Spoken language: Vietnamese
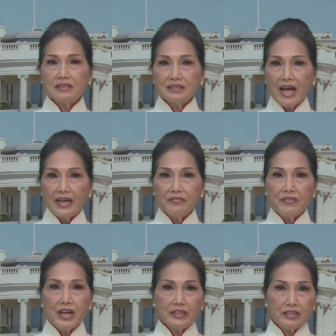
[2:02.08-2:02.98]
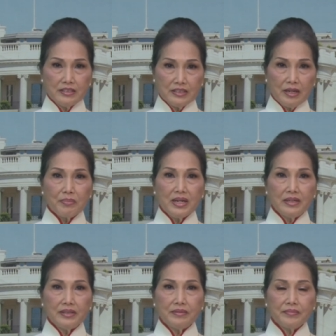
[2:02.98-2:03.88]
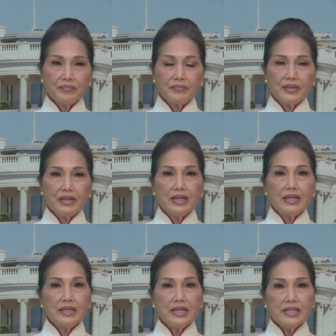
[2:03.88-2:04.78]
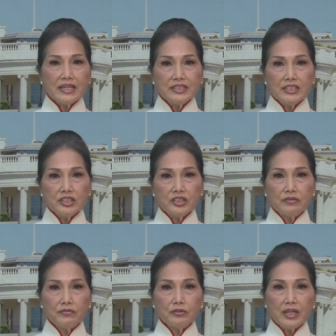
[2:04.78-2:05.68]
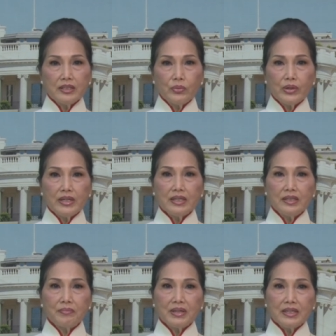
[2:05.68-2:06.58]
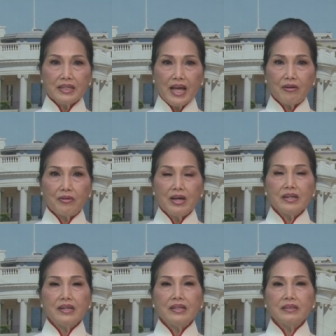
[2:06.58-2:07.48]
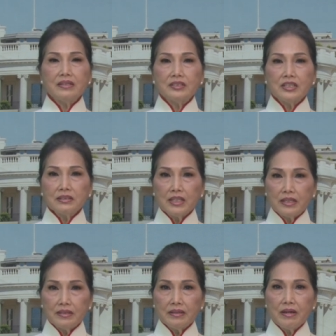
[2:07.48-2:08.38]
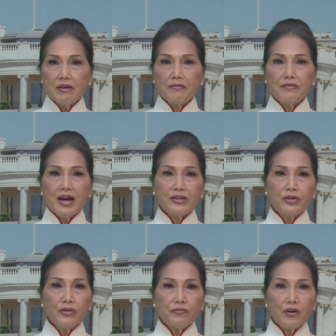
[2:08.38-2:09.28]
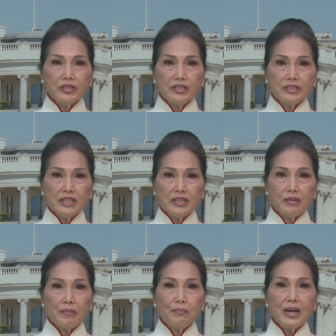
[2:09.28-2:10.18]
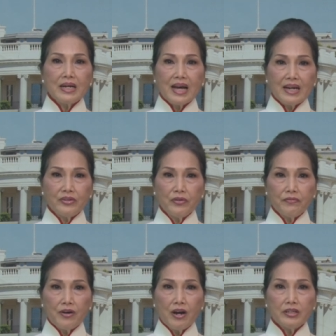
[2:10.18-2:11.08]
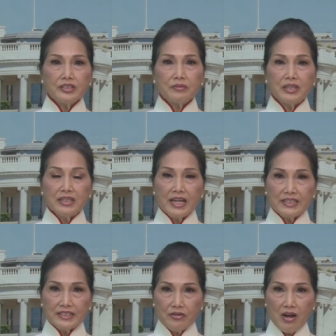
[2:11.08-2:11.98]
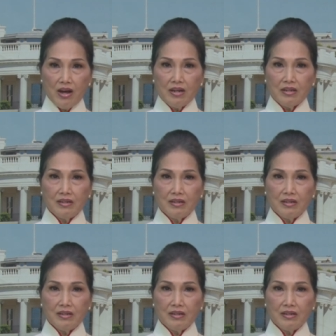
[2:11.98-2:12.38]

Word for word: được tải về từ khắp nơi ký giả chiến trường của Thanh Thủy đã tìm cách nào để tự trấn tĩnh và đối phó những gì bất khả đối phó trong những ngày sau đó.